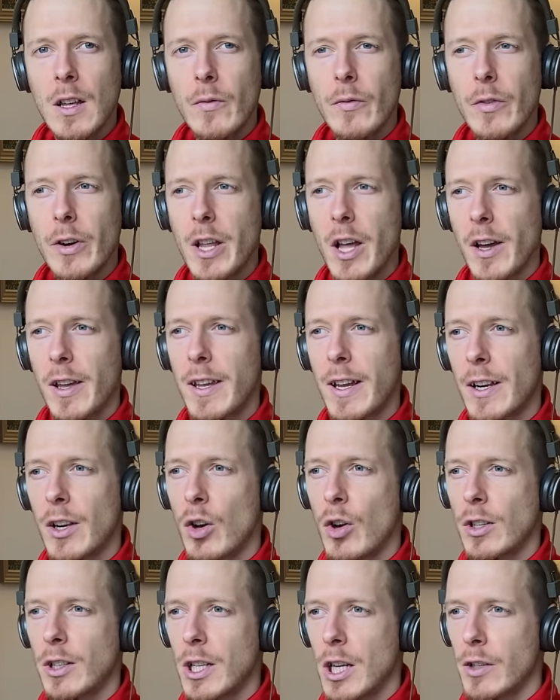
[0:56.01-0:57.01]
Wir reagieren
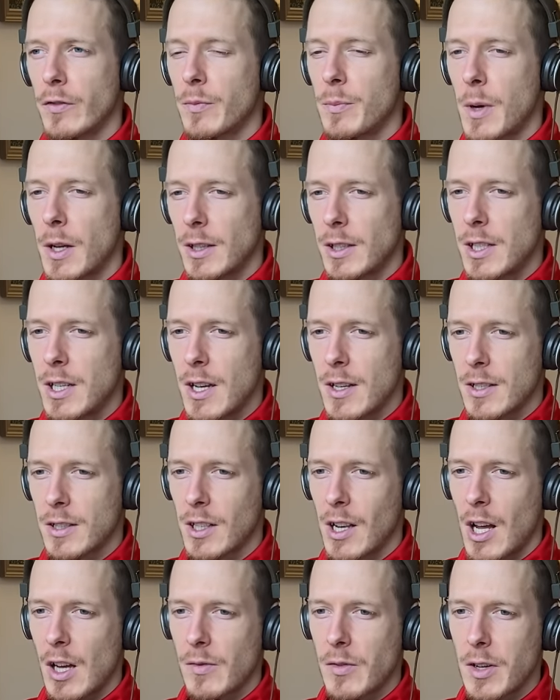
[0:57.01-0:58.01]
heute auf Matthias
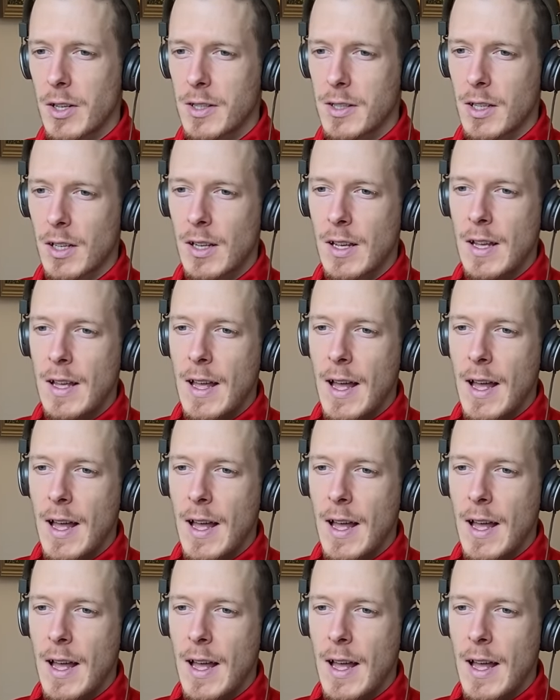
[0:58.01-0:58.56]
Langwasser,